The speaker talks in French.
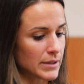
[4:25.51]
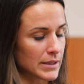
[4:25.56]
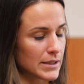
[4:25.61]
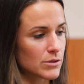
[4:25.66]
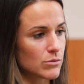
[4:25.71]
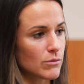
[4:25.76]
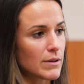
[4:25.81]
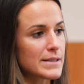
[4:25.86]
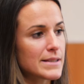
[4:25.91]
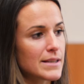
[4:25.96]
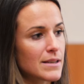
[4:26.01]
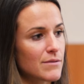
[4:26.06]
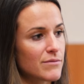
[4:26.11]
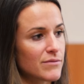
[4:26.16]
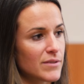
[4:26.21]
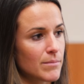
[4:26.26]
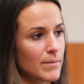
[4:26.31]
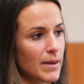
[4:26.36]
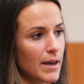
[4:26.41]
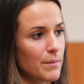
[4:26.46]
qui sont assez
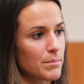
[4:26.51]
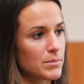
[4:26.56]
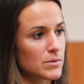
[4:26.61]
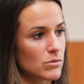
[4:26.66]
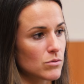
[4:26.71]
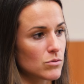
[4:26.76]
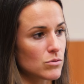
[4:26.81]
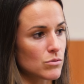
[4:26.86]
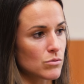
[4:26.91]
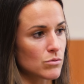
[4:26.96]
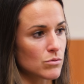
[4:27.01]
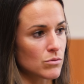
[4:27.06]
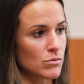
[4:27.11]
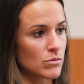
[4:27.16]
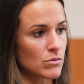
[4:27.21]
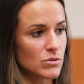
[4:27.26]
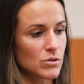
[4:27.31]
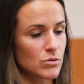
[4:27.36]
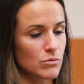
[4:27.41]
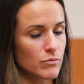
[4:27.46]
éphémères, parce que je
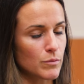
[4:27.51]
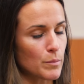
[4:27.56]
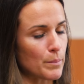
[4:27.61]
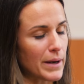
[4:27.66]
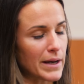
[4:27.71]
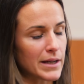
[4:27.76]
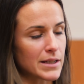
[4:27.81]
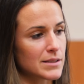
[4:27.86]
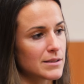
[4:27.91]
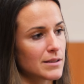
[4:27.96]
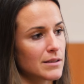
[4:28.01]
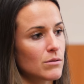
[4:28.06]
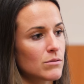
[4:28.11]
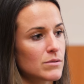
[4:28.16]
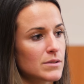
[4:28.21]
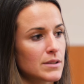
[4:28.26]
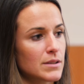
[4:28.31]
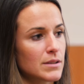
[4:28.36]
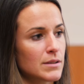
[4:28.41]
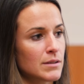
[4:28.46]
ne veux pas rester
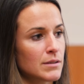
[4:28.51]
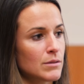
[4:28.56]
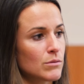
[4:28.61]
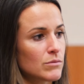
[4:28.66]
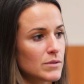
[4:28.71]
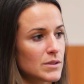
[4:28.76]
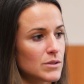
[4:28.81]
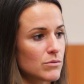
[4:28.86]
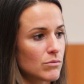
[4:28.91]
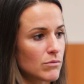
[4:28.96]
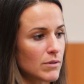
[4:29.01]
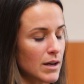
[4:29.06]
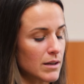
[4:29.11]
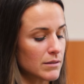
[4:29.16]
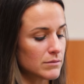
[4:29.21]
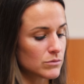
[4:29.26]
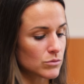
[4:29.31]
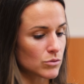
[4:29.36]
dans ces conditions-là.